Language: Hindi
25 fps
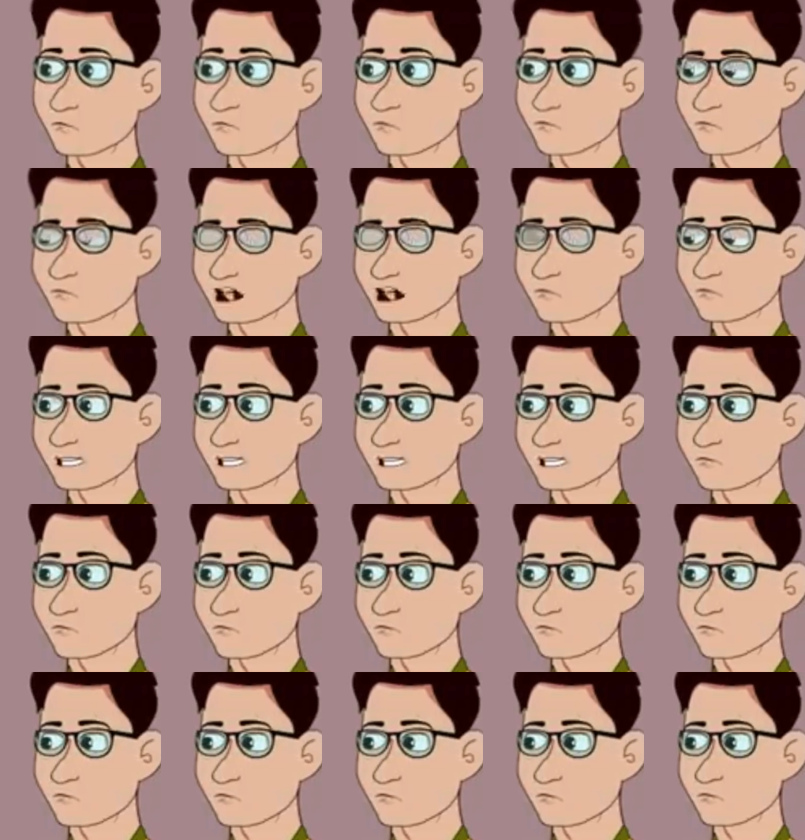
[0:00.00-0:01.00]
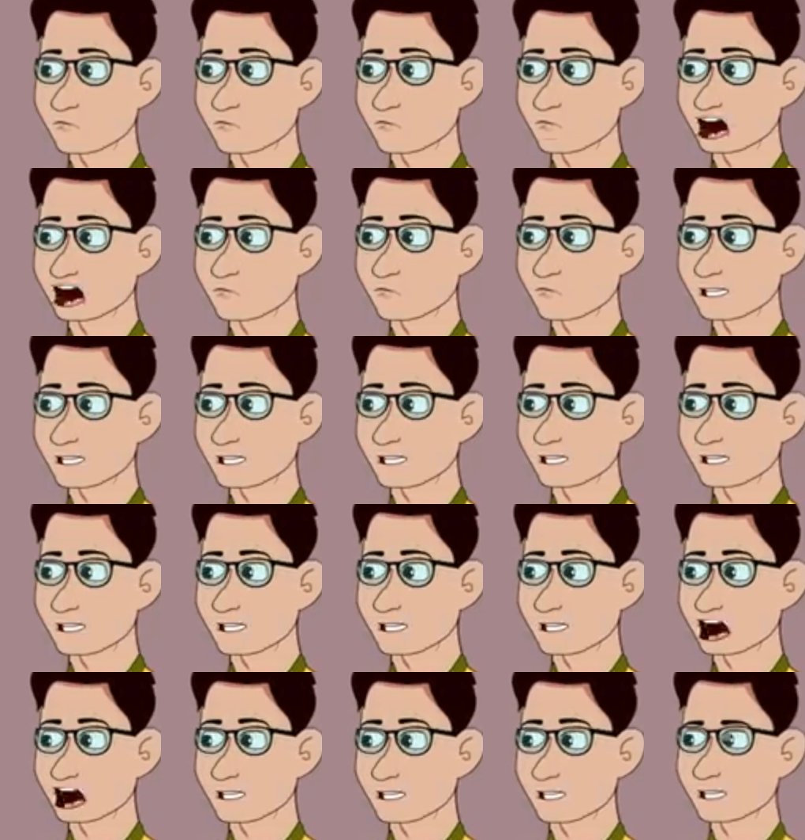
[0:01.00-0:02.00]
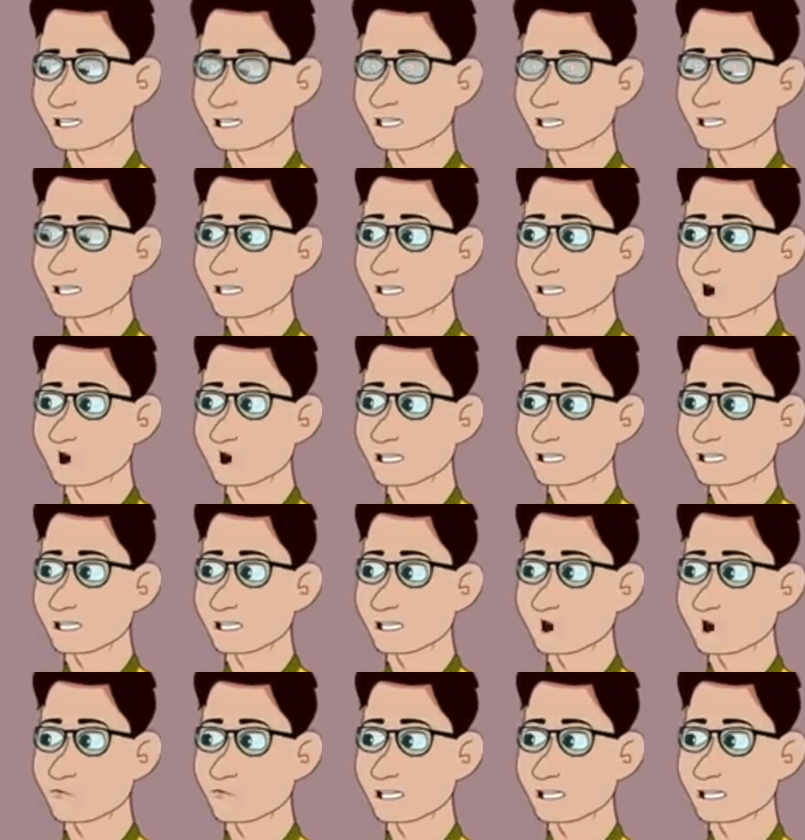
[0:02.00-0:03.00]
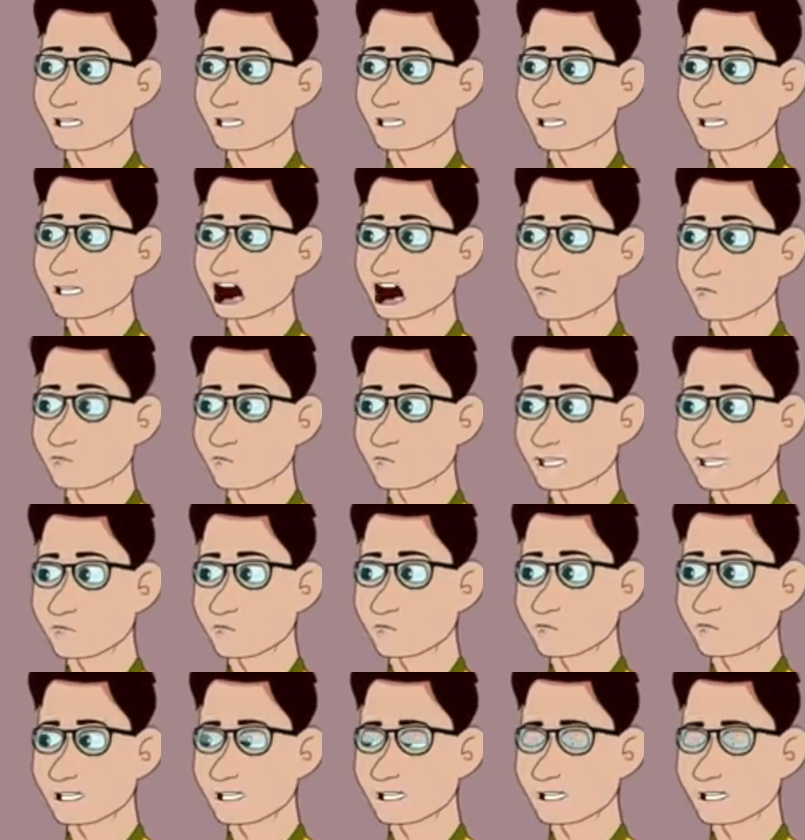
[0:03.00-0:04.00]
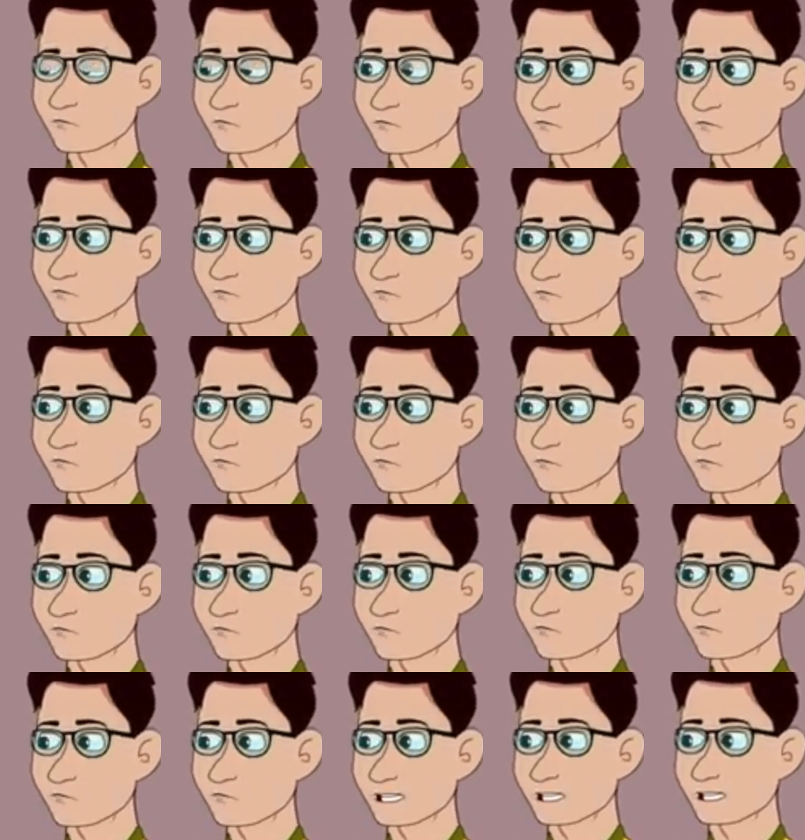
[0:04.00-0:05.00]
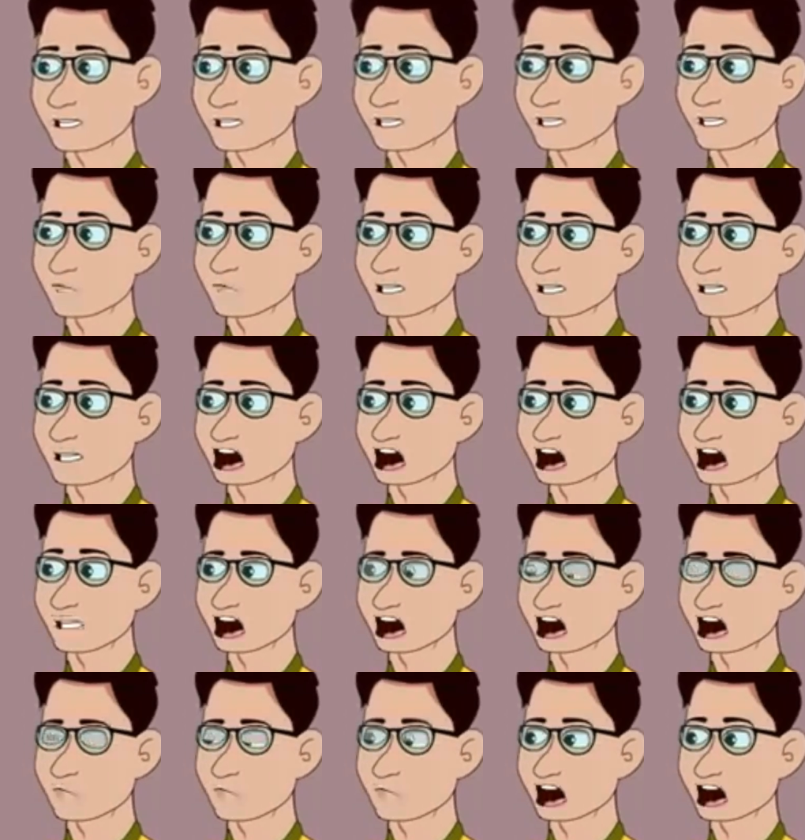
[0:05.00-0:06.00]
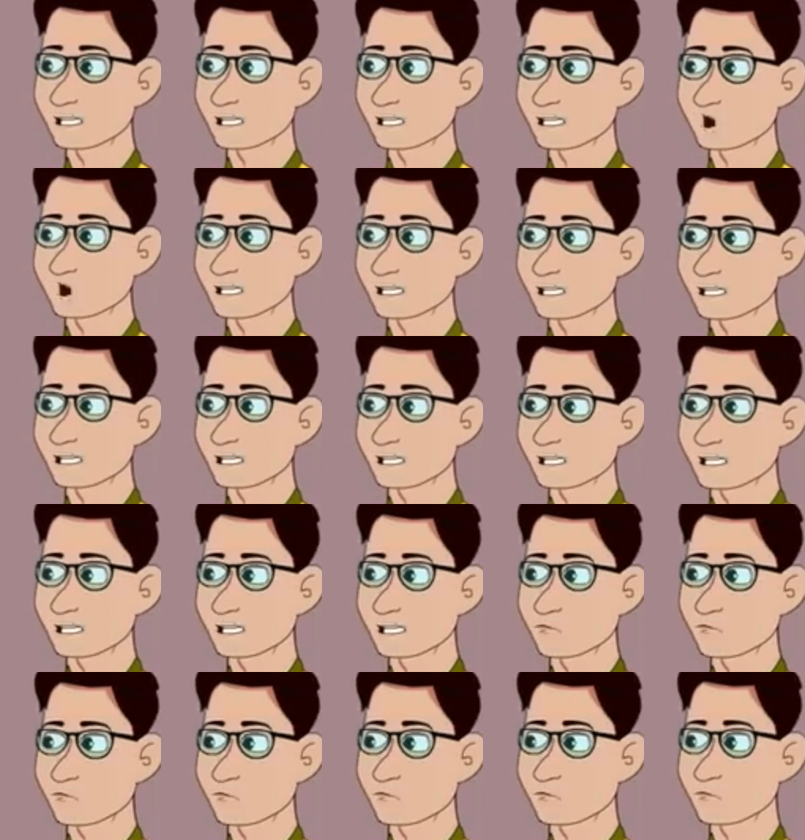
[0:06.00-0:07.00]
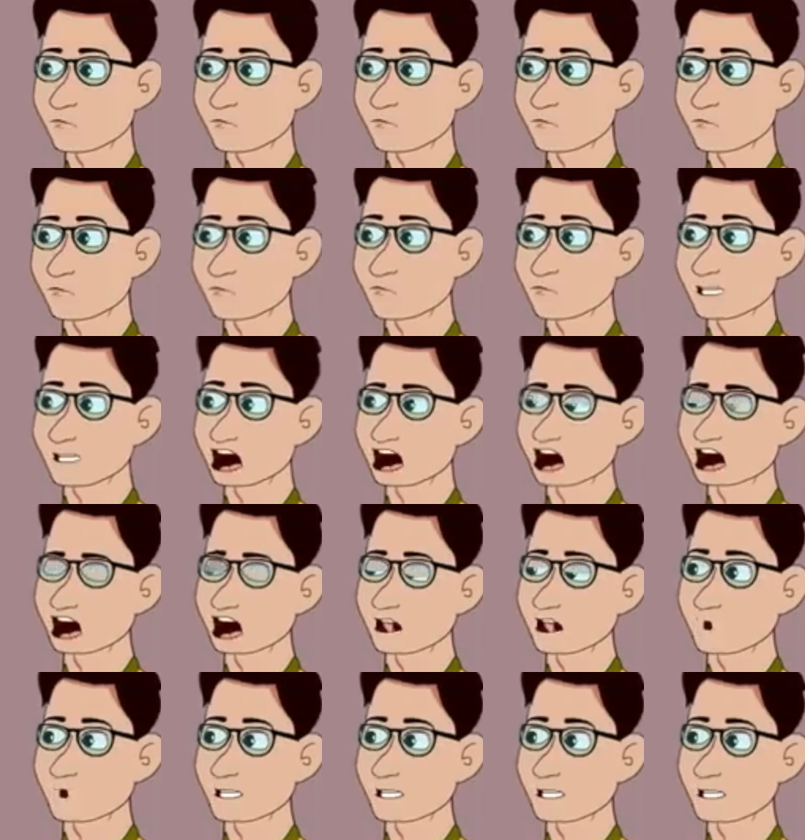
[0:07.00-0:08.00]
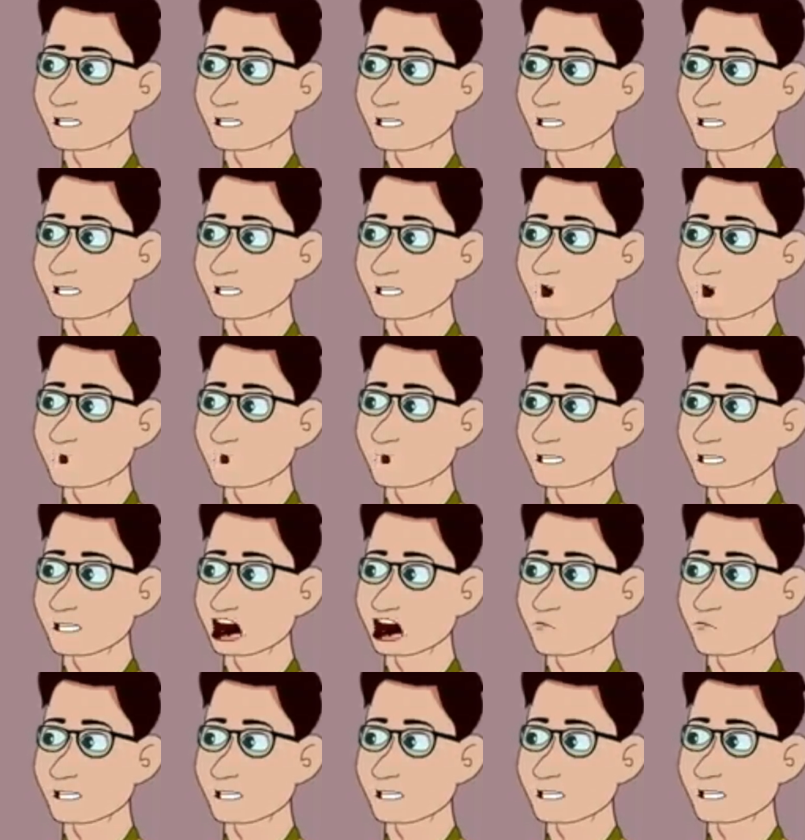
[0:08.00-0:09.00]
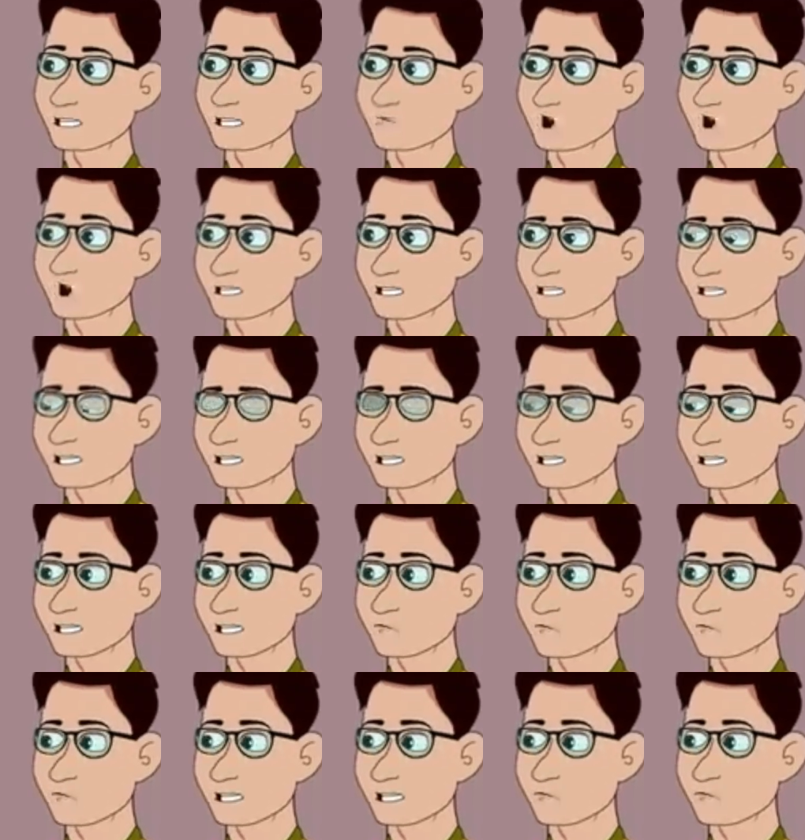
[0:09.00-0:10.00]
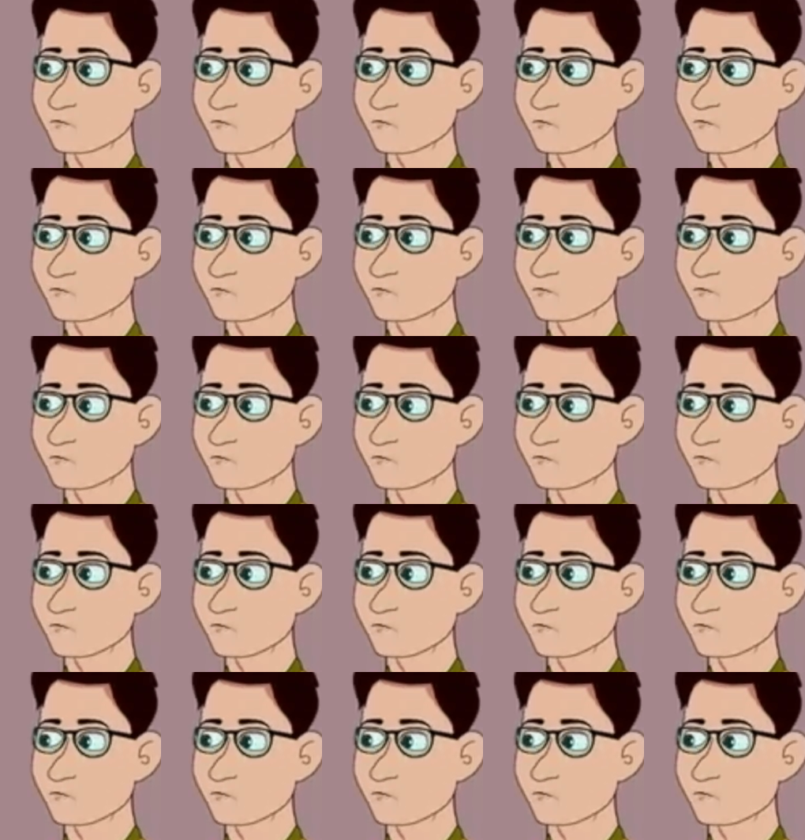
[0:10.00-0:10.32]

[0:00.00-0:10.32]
मम्मी बच्चे के लिए आपने मेरी शादी चमेली के साथ करवा तो दी लेकिन दिन और रात का चैन मिट गया है सारा दिन शीतल और चमेली की बहस चलती रहती है